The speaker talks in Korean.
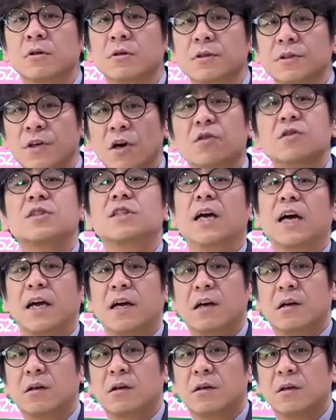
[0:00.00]

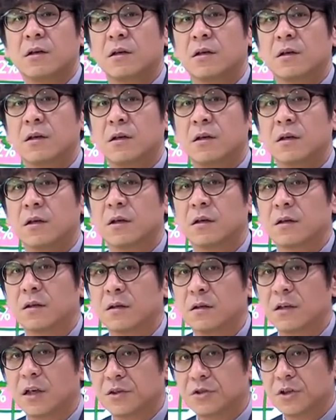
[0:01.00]
석차예요.
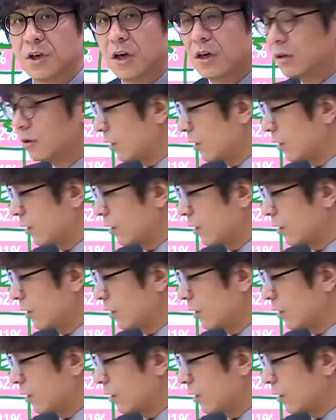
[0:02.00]
됐죠?